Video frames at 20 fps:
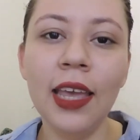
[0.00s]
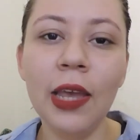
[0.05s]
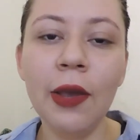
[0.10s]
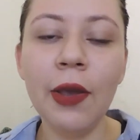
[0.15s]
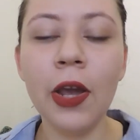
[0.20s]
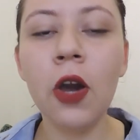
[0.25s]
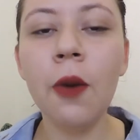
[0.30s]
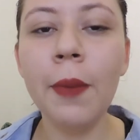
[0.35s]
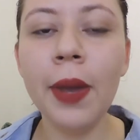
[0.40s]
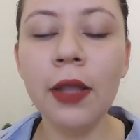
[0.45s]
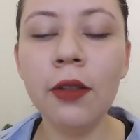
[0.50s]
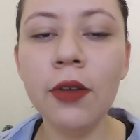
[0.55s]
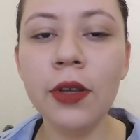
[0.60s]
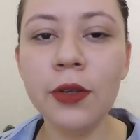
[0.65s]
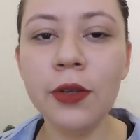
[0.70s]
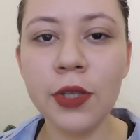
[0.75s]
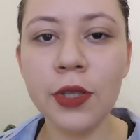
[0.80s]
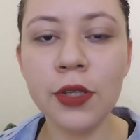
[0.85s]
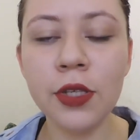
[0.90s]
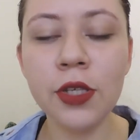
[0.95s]
Eu recomendo
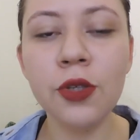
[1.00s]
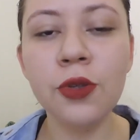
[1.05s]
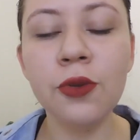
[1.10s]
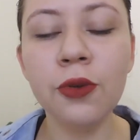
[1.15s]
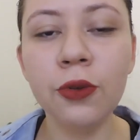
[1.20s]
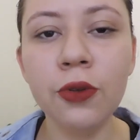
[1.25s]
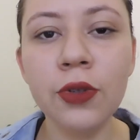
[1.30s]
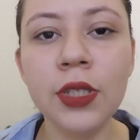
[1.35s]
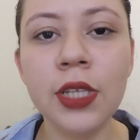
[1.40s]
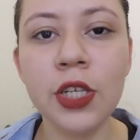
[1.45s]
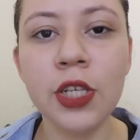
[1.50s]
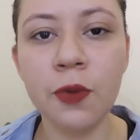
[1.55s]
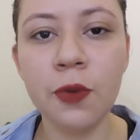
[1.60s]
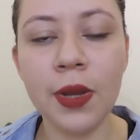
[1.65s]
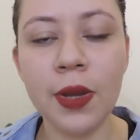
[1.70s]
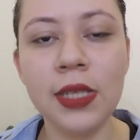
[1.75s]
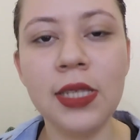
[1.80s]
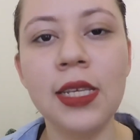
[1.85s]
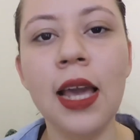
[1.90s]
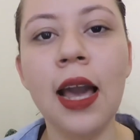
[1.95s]
que seus estudos sejam
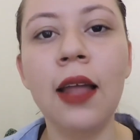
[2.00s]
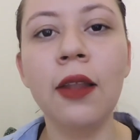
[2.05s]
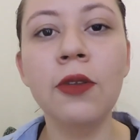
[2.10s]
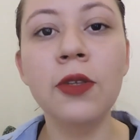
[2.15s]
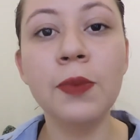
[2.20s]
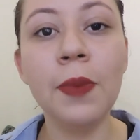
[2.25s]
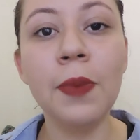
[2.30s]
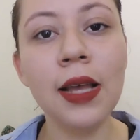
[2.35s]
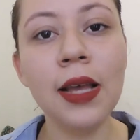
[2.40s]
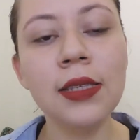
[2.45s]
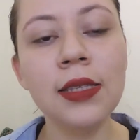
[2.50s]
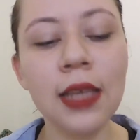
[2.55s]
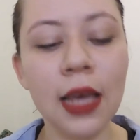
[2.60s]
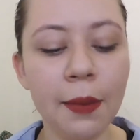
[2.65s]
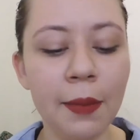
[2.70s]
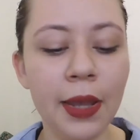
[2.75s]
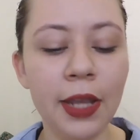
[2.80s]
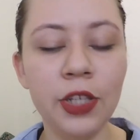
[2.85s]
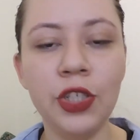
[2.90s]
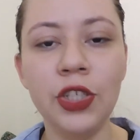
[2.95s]
baseados
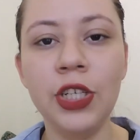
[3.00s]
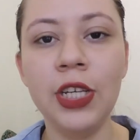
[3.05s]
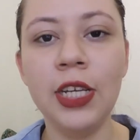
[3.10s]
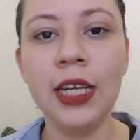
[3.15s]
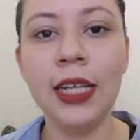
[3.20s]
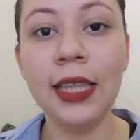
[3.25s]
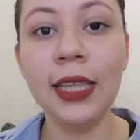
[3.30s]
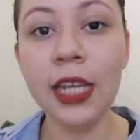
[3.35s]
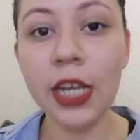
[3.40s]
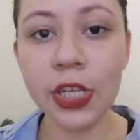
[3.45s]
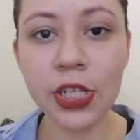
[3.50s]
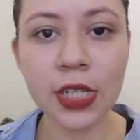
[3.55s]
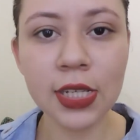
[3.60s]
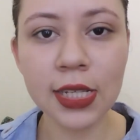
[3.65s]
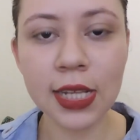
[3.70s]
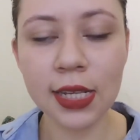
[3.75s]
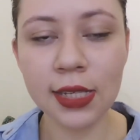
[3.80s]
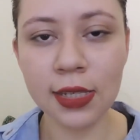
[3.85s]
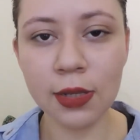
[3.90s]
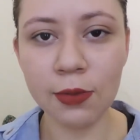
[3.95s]
basicamente em
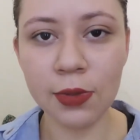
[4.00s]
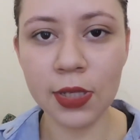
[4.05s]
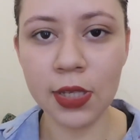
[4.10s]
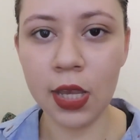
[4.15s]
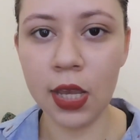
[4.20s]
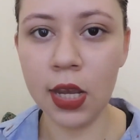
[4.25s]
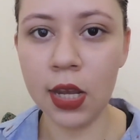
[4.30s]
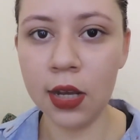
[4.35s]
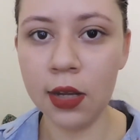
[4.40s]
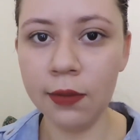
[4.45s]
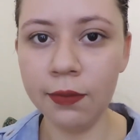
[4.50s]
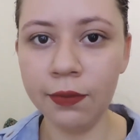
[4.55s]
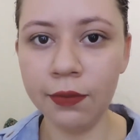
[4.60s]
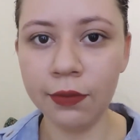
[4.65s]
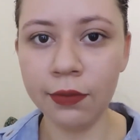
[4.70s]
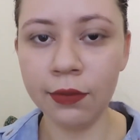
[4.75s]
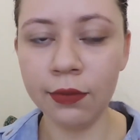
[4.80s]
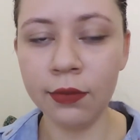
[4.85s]
legislação seca,